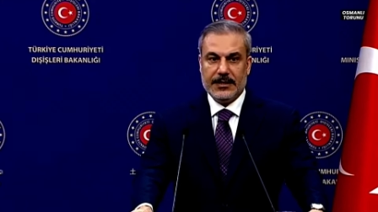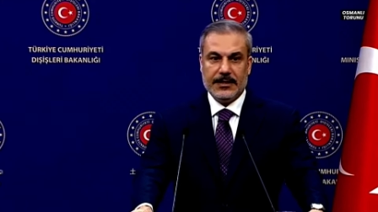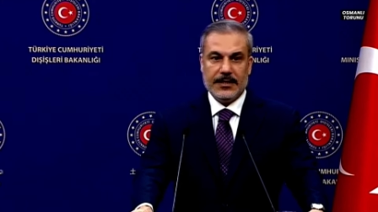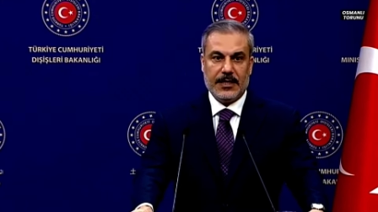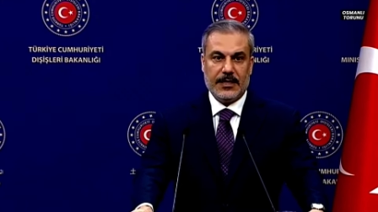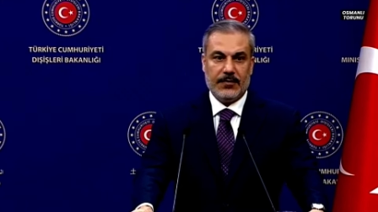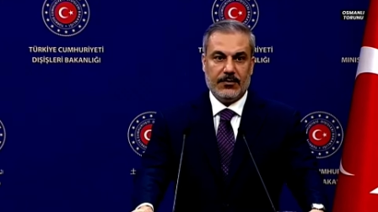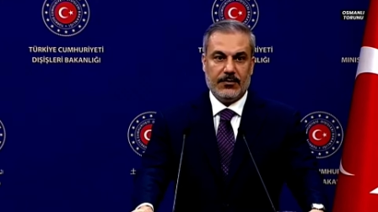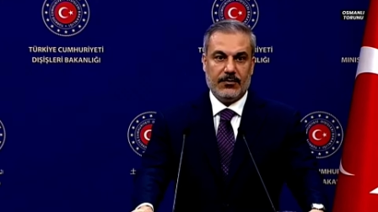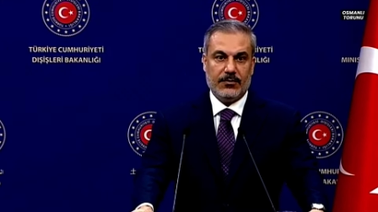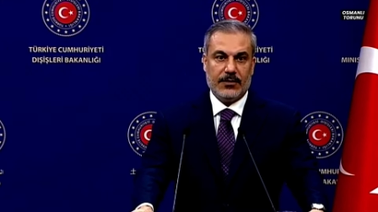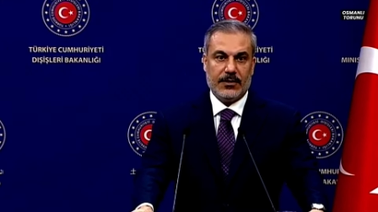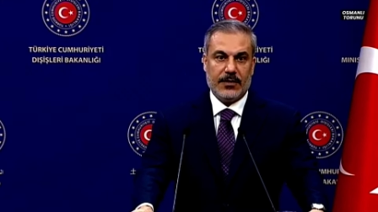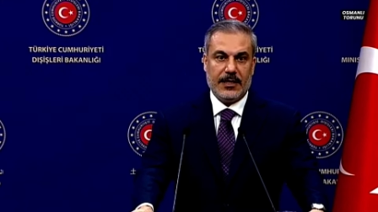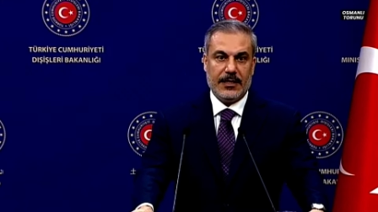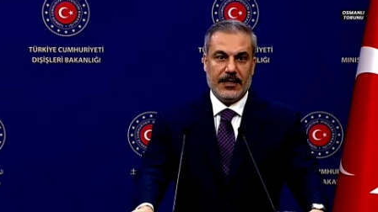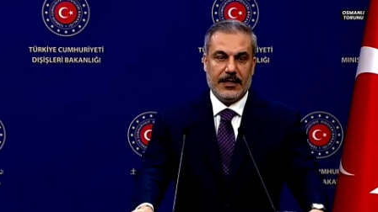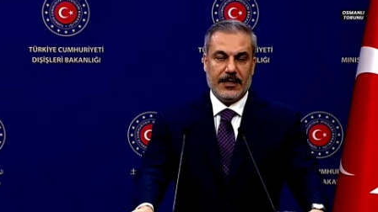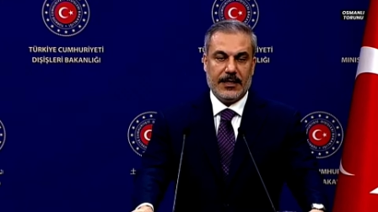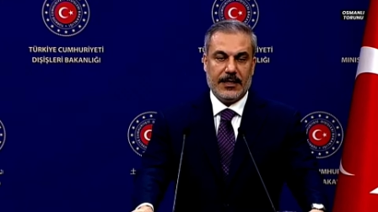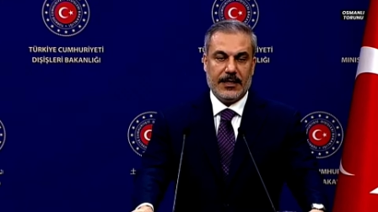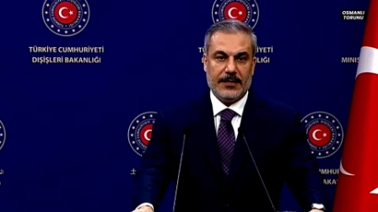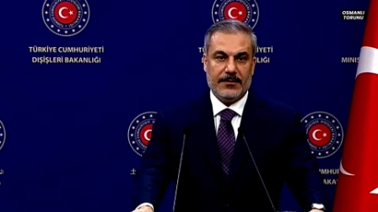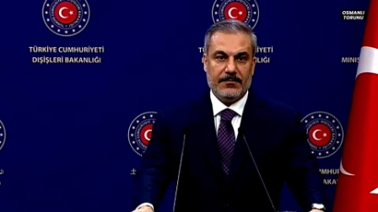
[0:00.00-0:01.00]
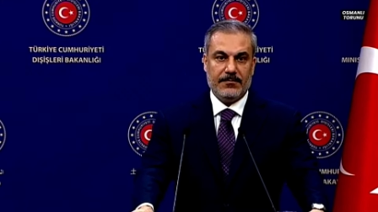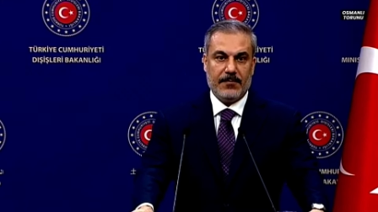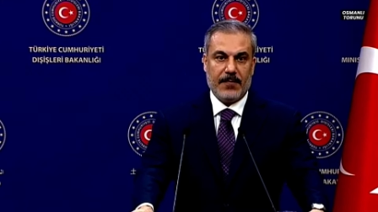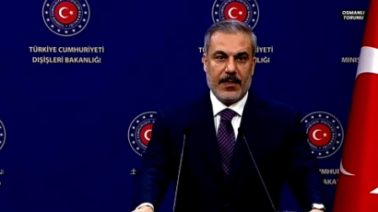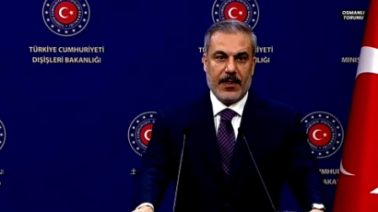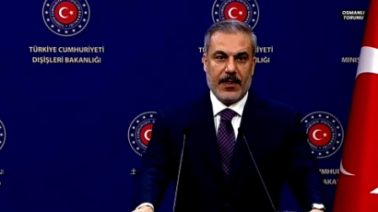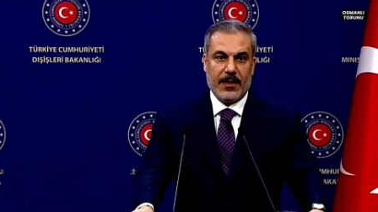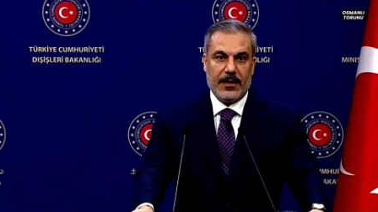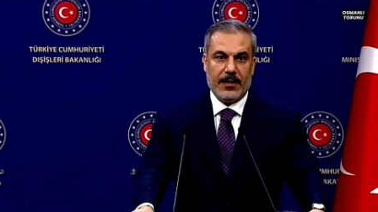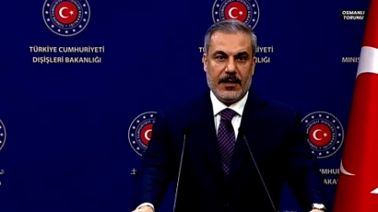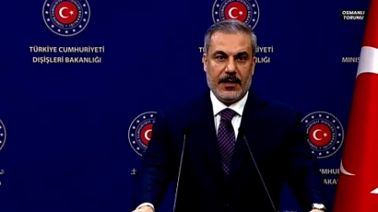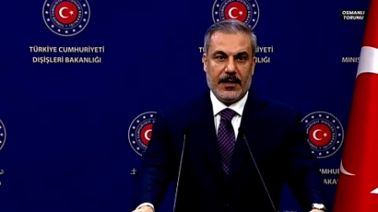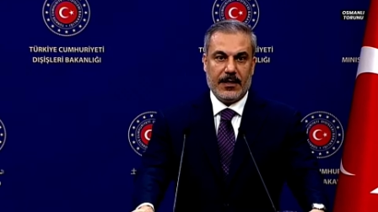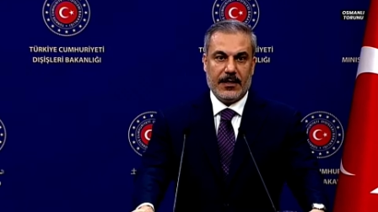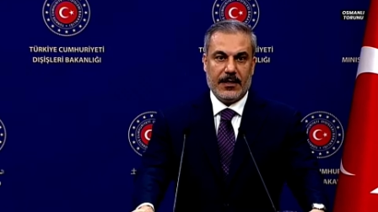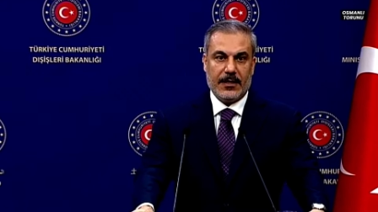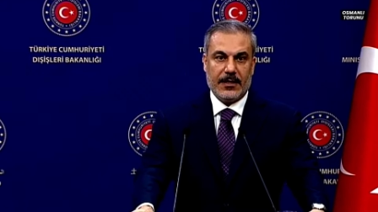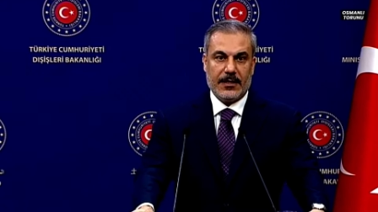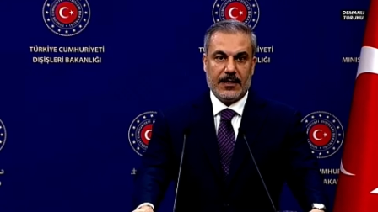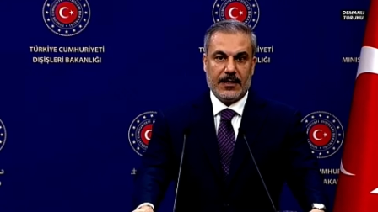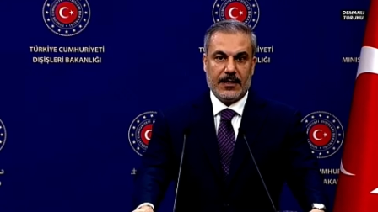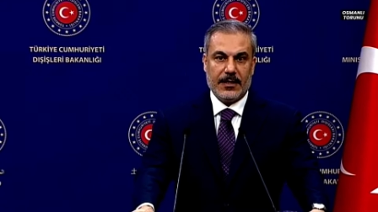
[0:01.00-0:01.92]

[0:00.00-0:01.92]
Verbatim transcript: Yani özellikle e,